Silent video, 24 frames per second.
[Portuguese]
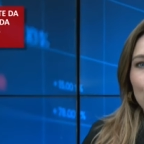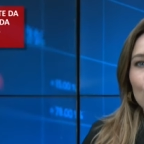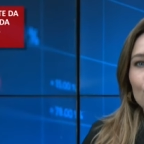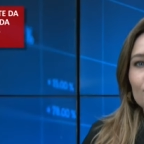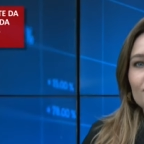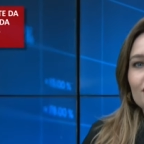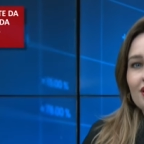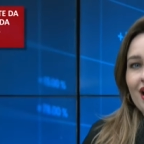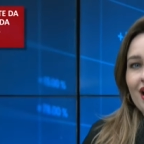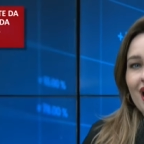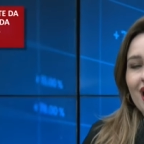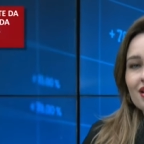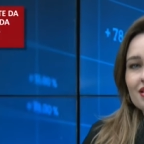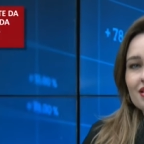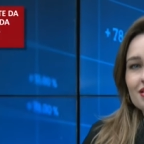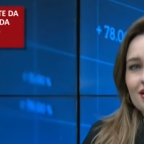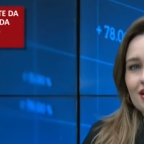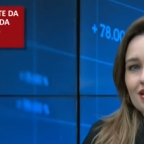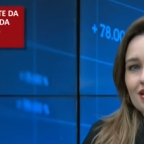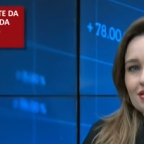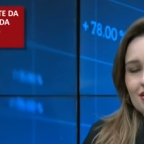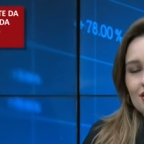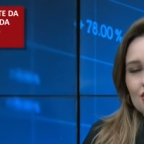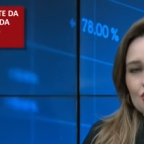por
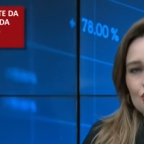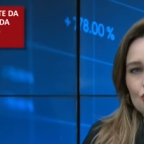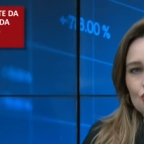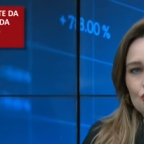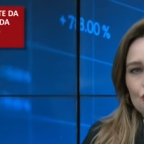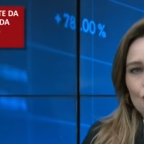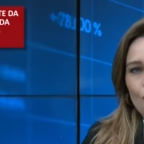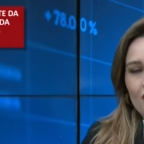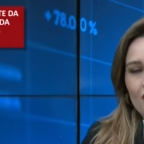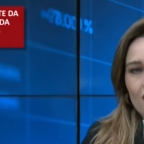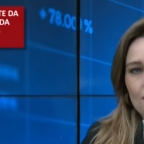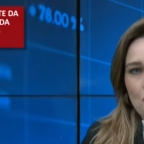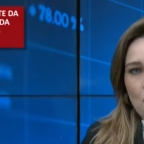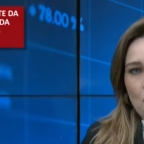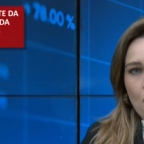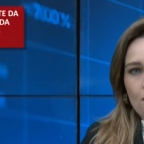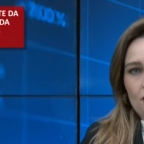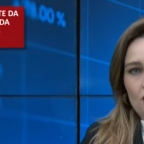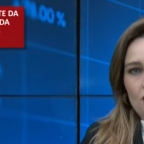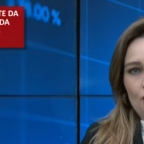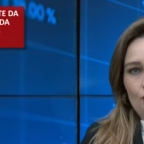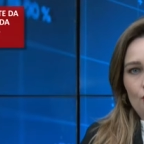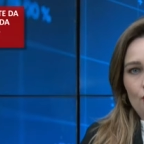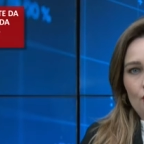trás dessa história,
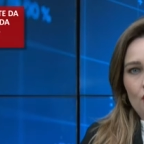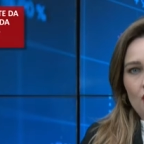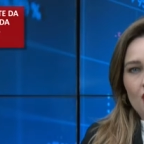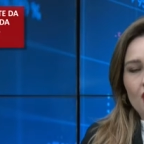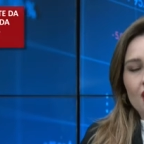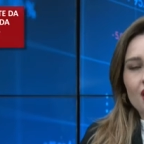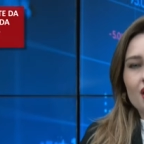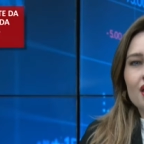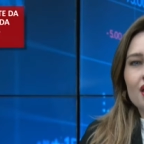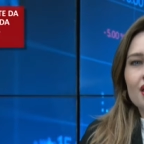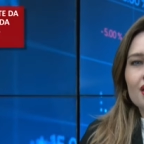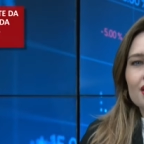meu amigo.